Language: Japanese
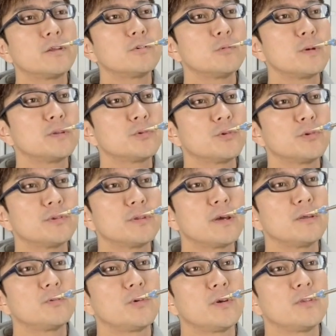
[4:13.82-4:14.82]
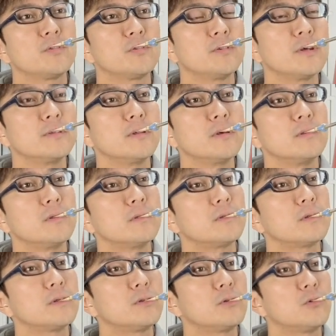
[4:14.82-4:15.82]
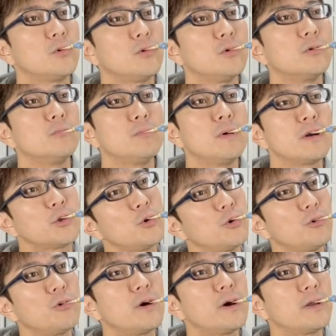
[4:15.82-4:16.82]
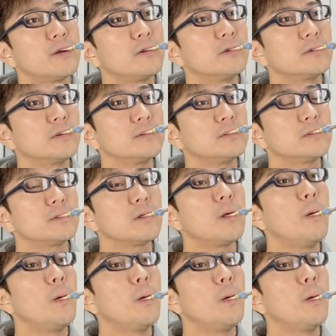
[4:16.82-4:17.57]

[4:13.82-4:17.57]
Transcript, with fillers: 面取んないと S にならないんですけど、まあ許容範囲かなって感じですね。